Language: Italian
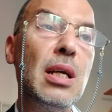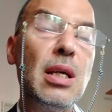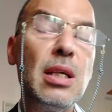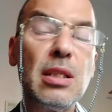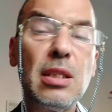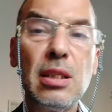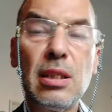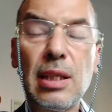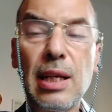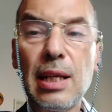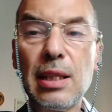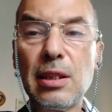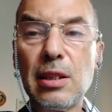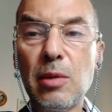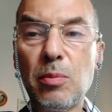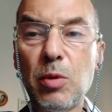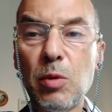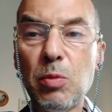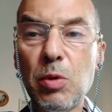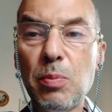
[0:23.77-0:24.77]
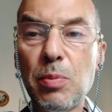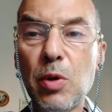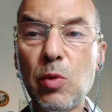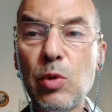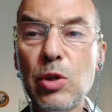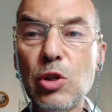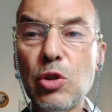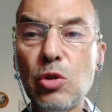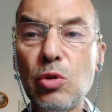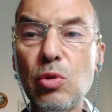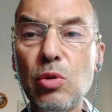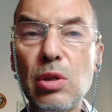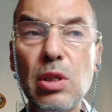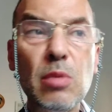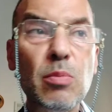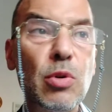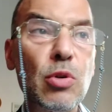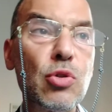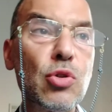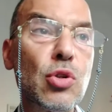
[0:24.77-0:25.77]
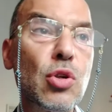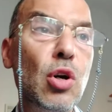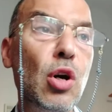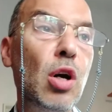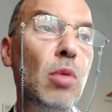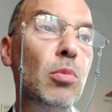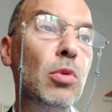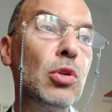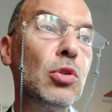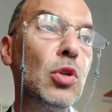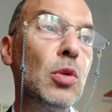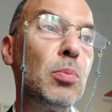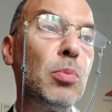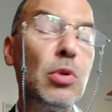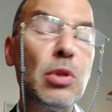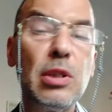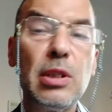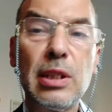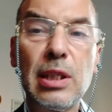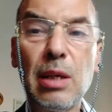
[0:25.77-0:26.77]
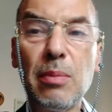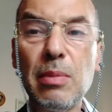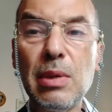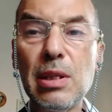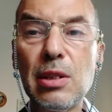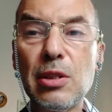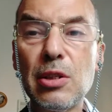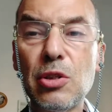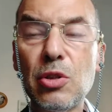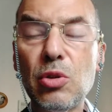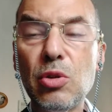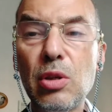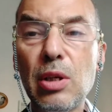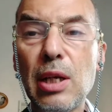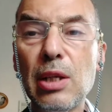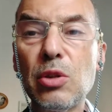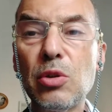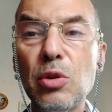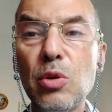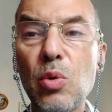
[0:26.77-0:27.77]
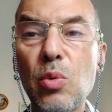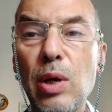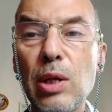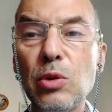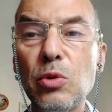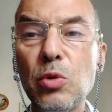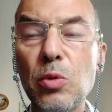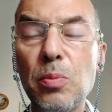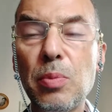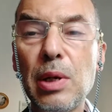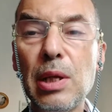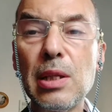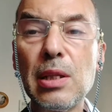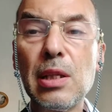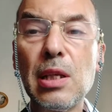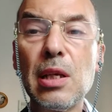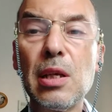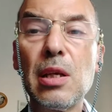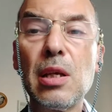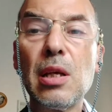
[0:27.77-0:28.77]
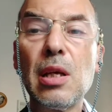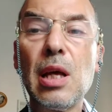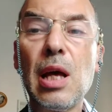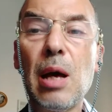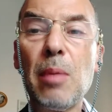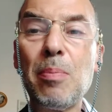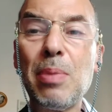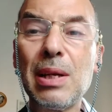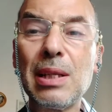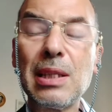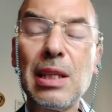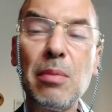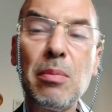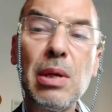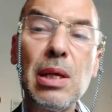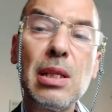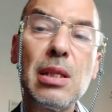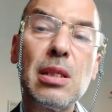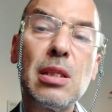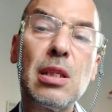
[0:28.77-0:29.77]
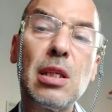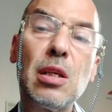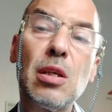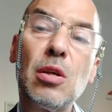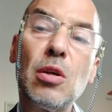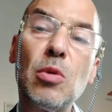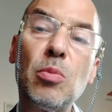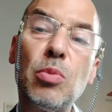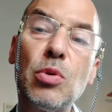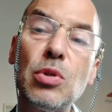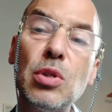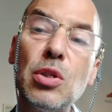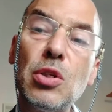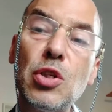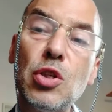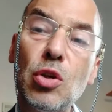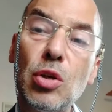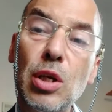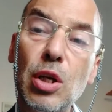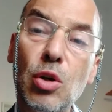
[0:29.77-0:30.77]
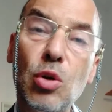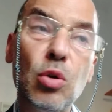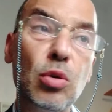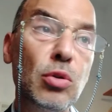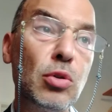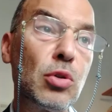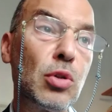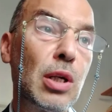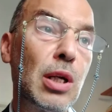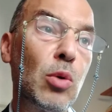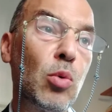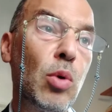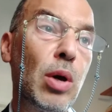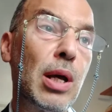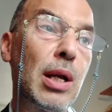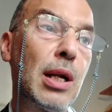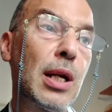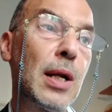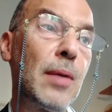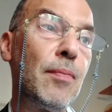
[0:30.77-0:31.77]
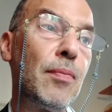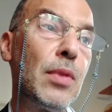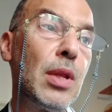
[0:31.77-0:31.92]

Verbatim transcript: Si tratta proprio per questo di un libro scomodo, politicamente scorretto, in quanto prende apertamente posizione contro la guerra.